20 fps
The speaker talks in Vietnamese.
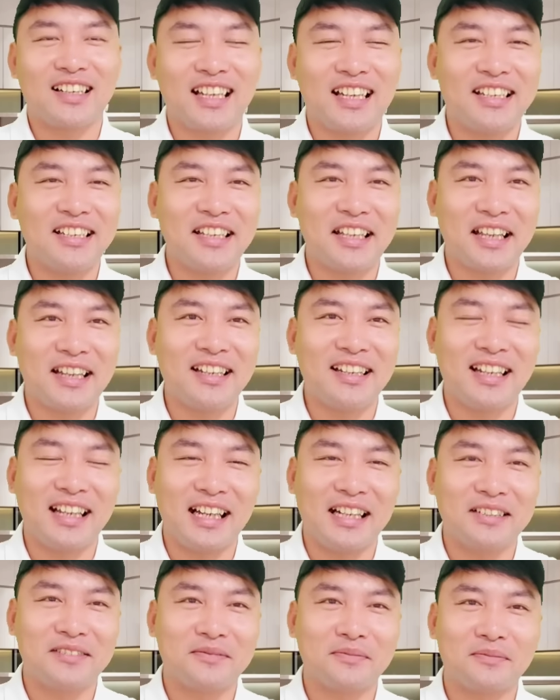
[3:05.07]
đính chính
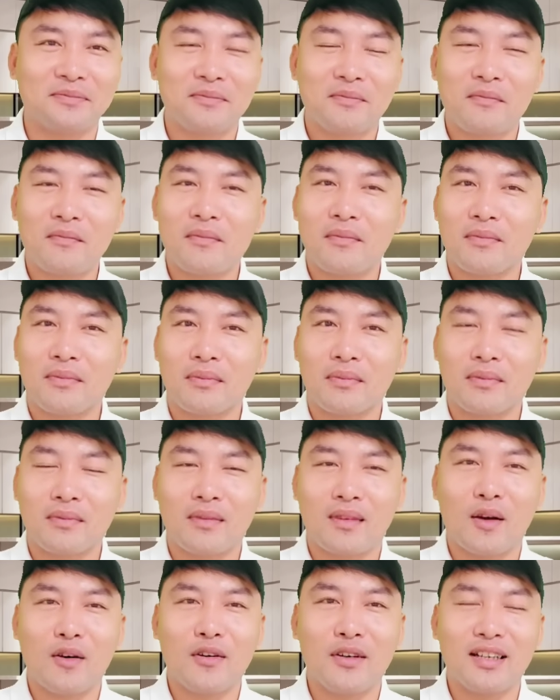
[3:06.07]
là ừ,
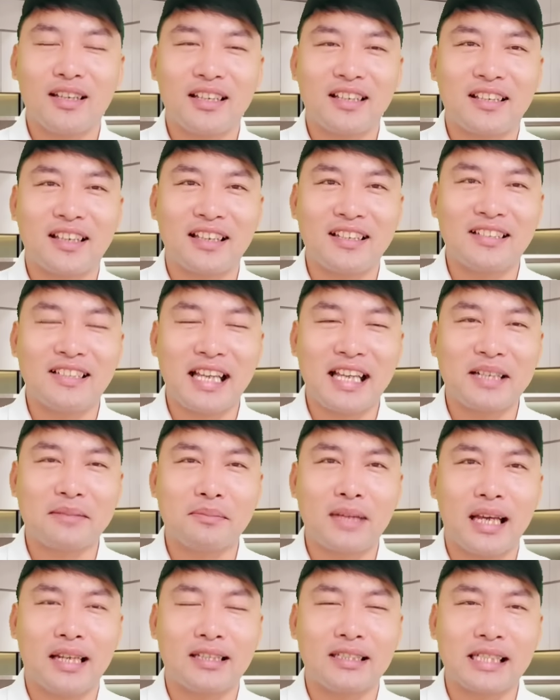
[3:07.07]
tôi chỉ
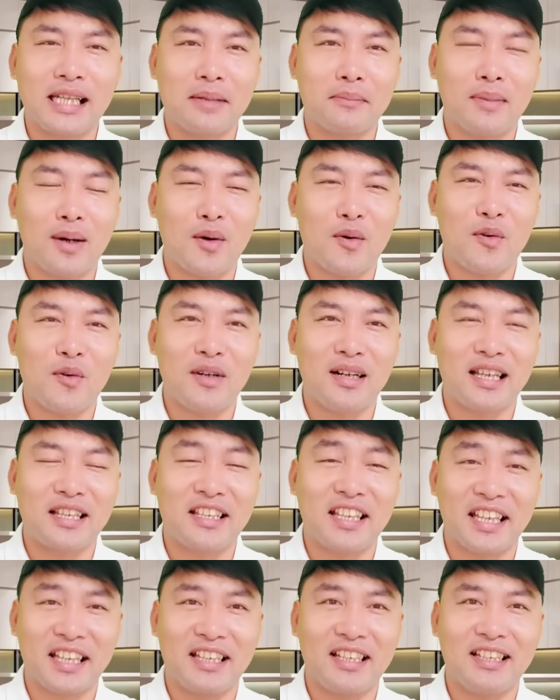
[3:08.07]
xem hạnh xà mâu là
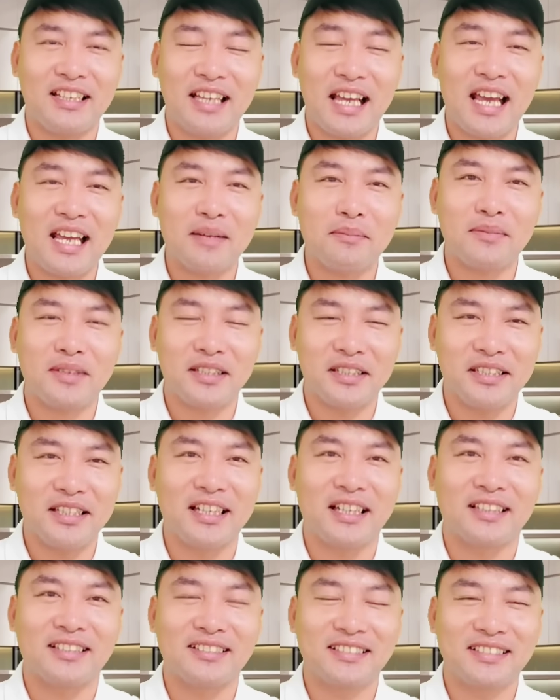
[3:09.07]
chị em
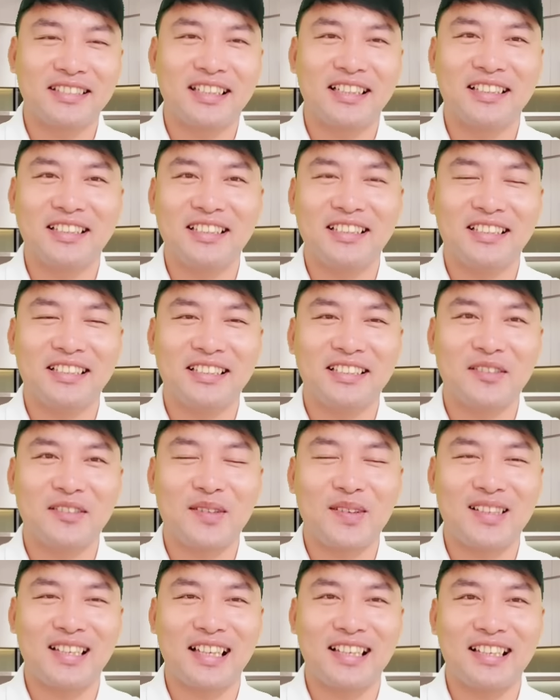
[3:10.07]
chưa à,
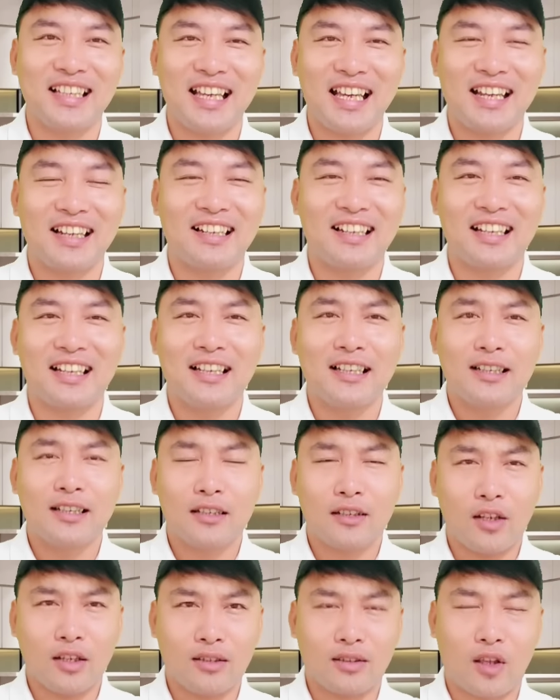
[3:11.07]
cho chị nghe là
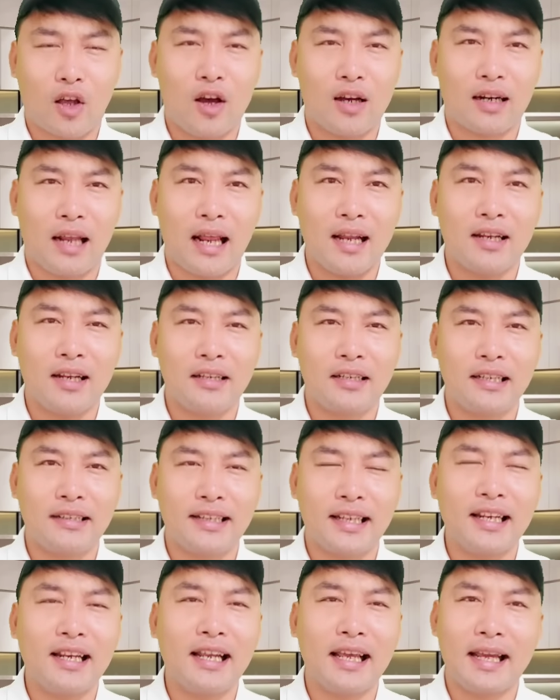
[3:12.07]
nó toàn là lên đính
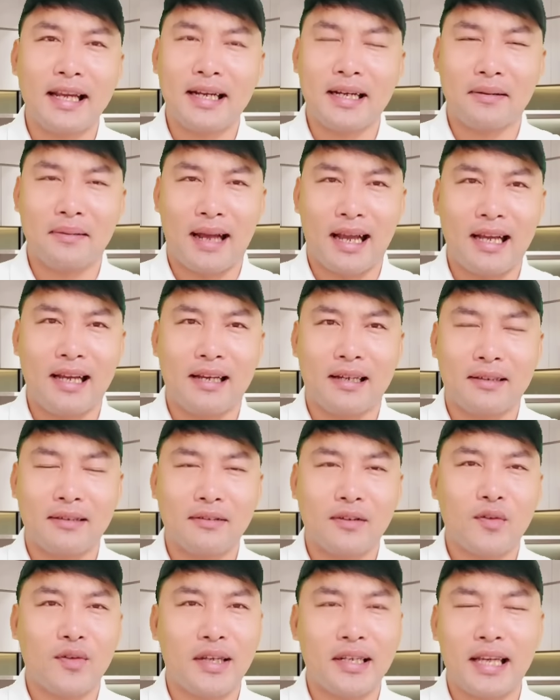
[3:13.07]
chính lén không à
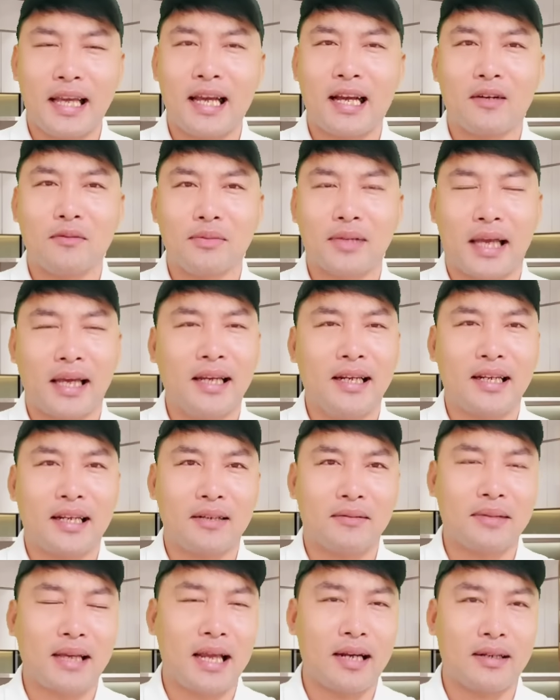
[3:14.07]
vì nghe không kỹ là
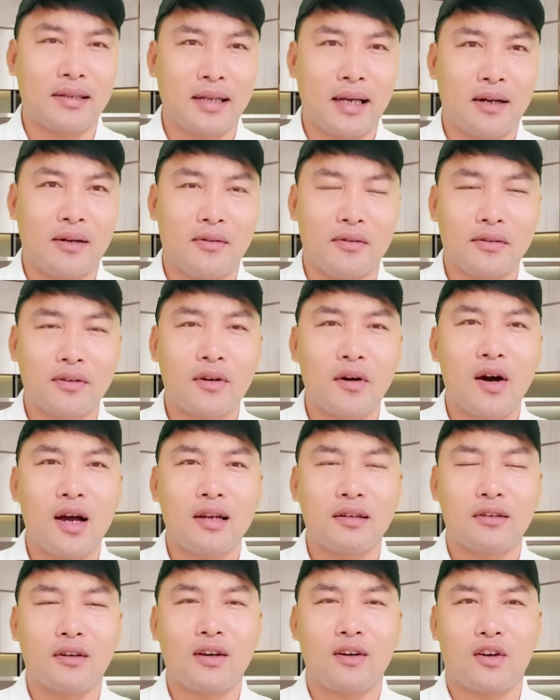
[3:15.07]
không nghe được đâu
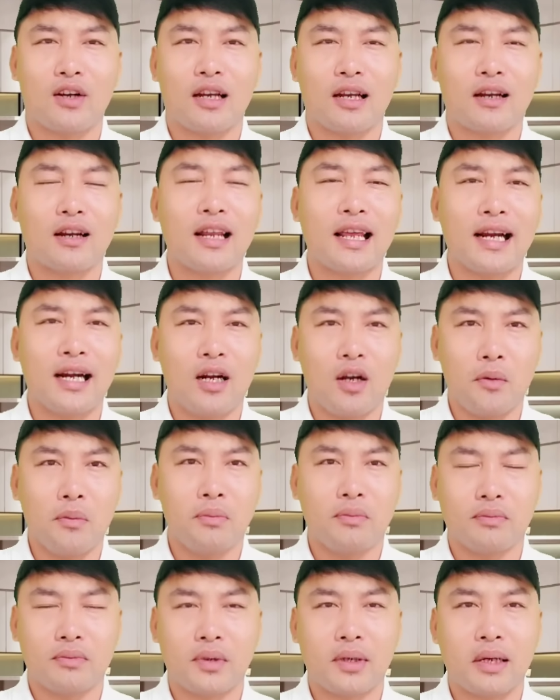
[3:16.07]
nó nó gọi là nó lén lút
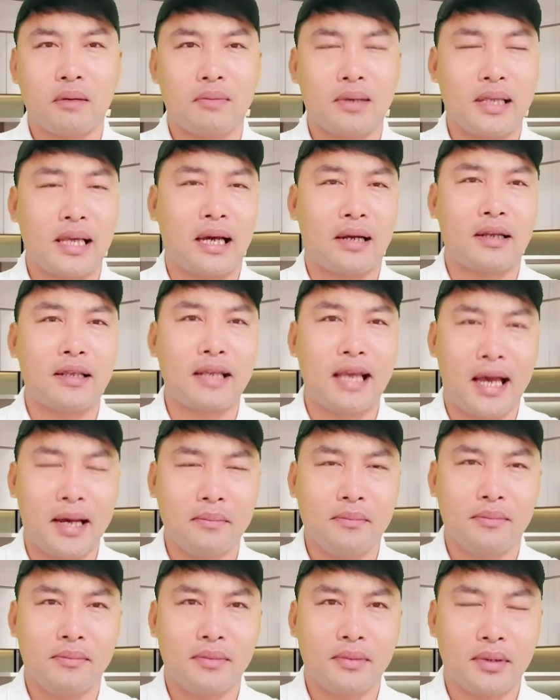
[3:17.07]
nó không bao giờ nó
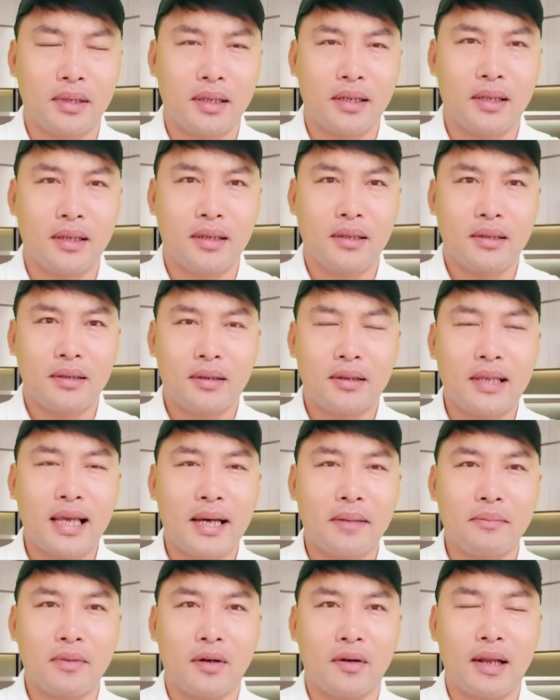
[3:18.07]
dám à,
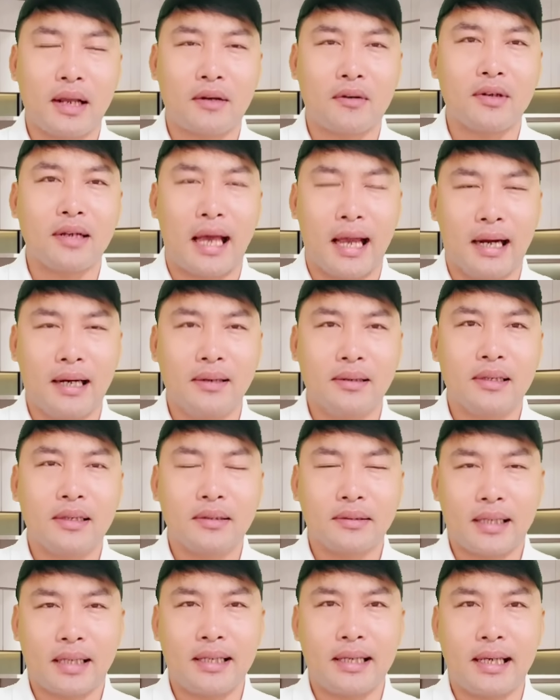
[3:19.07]
dám gọi là nói thẳng
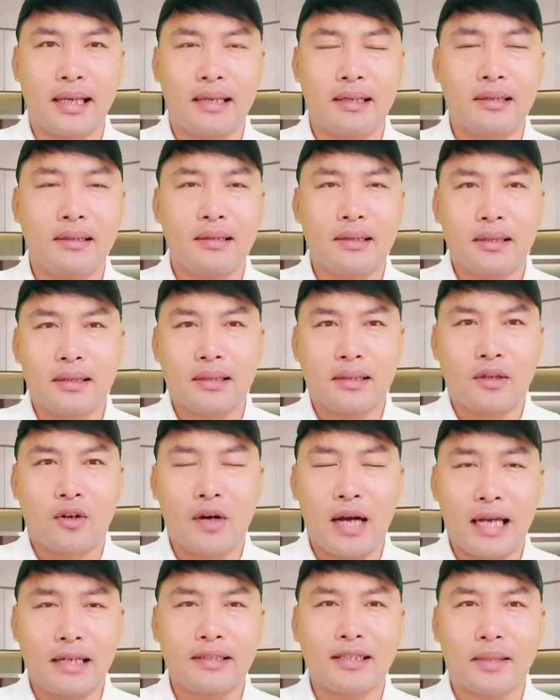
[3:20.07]
tại vì
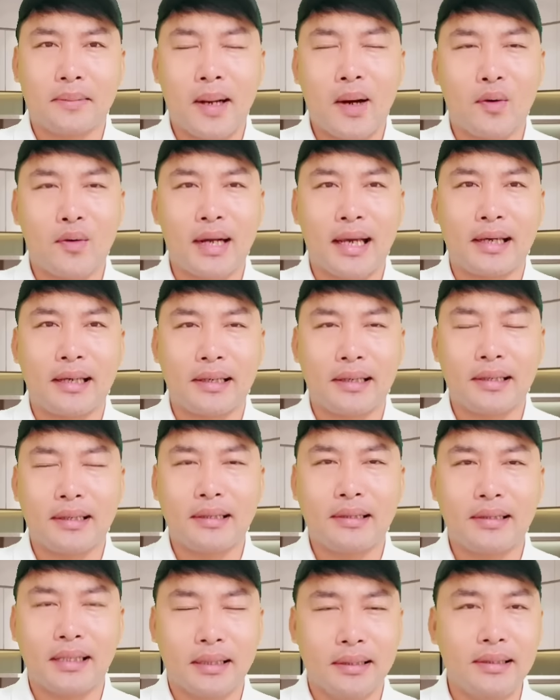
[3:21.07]
con hạnh xà mau này
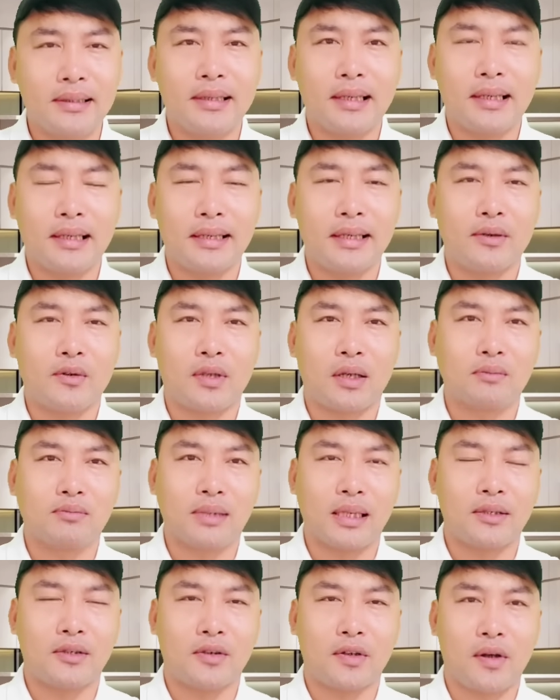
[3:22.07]
giữ rất là nhiều thông
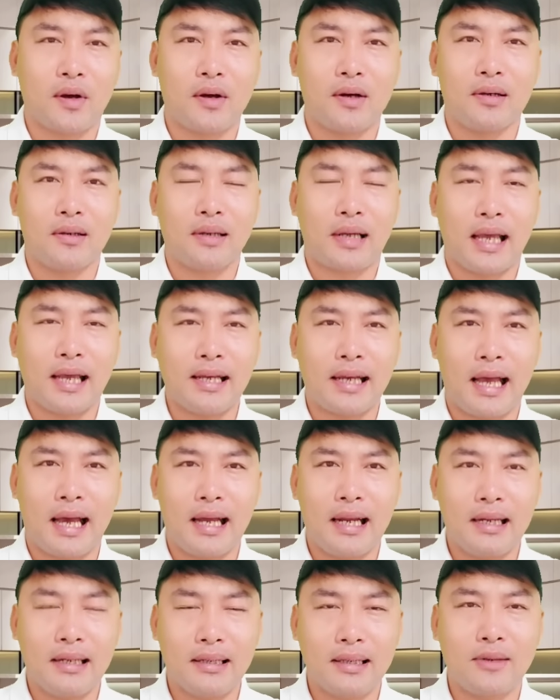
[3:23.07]
tin của nó kể
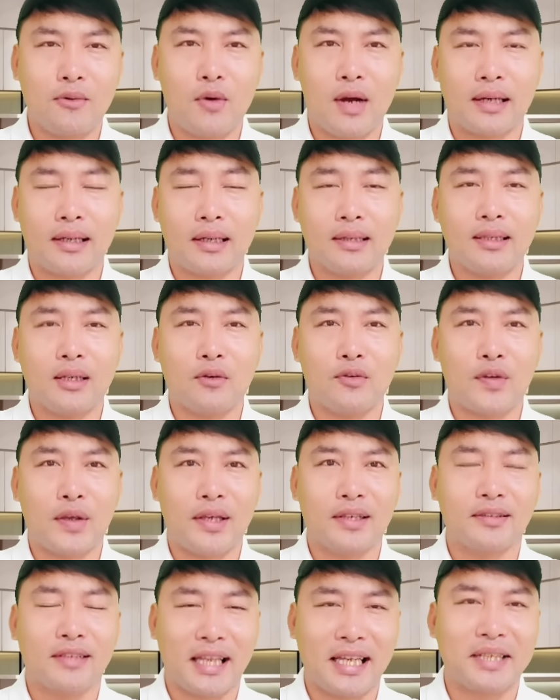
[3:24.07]
cả liên quan đến câu
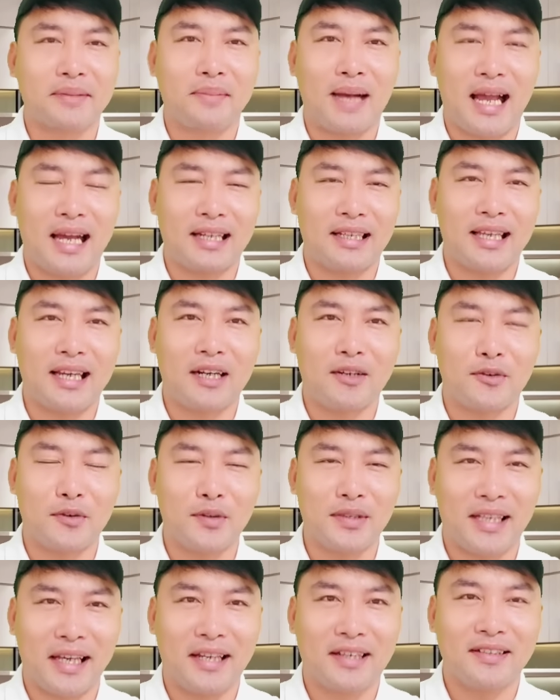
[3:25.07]
chuyện tiền bạc nha cô
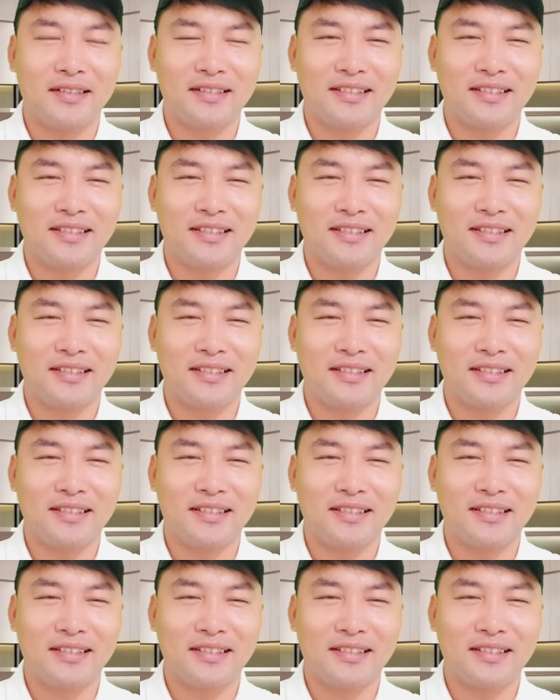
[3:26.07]
chú chị